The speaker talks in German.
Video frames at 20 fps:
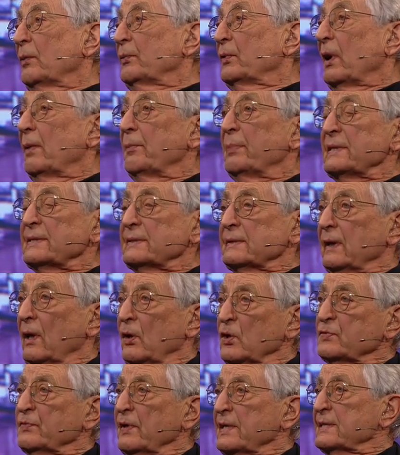kommen doch am besten
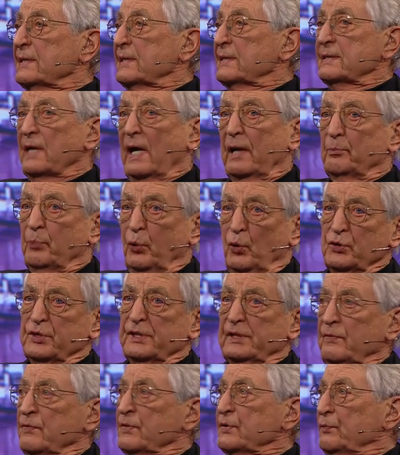raus, wenn Sie jetzt ein
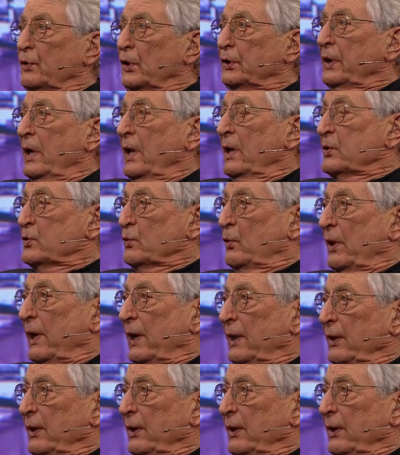positives Wort zur